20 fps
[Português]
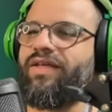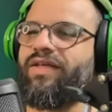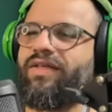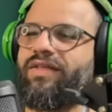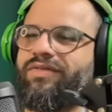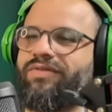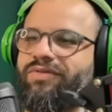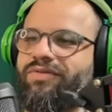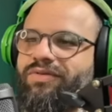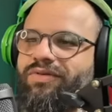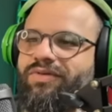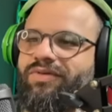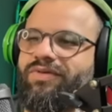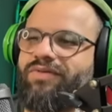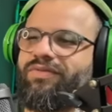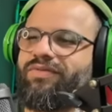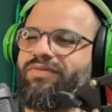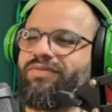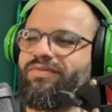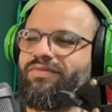
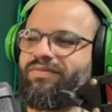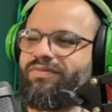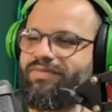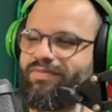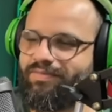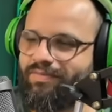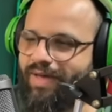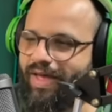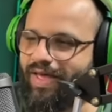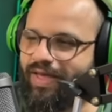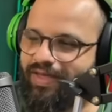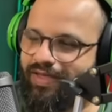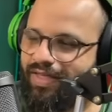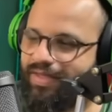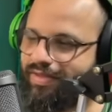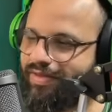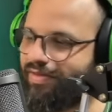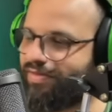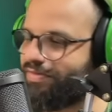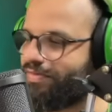No, mas
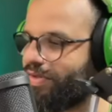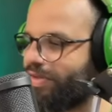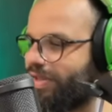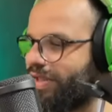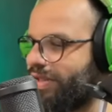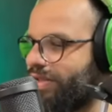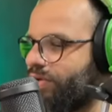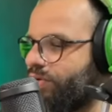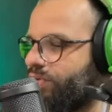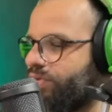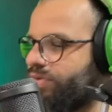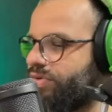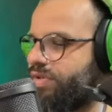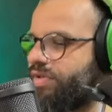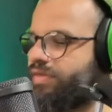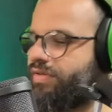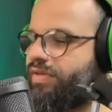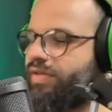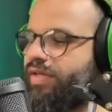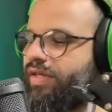vocês vão entender o
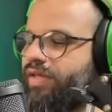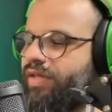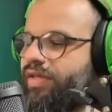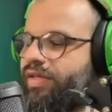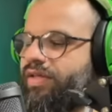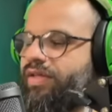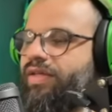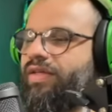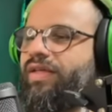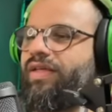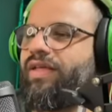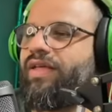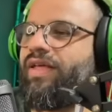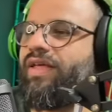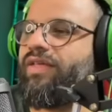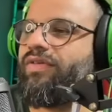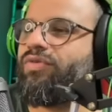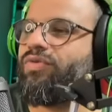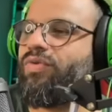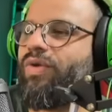contexto que, que,
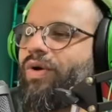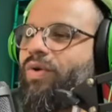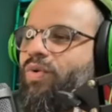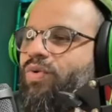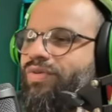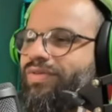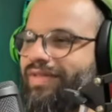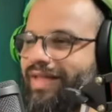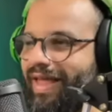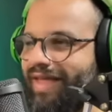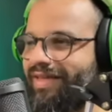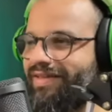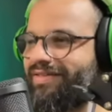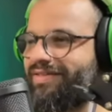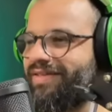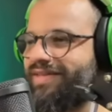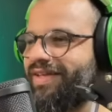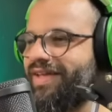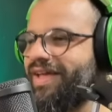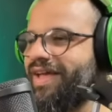que isso
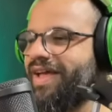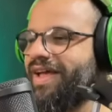acontece.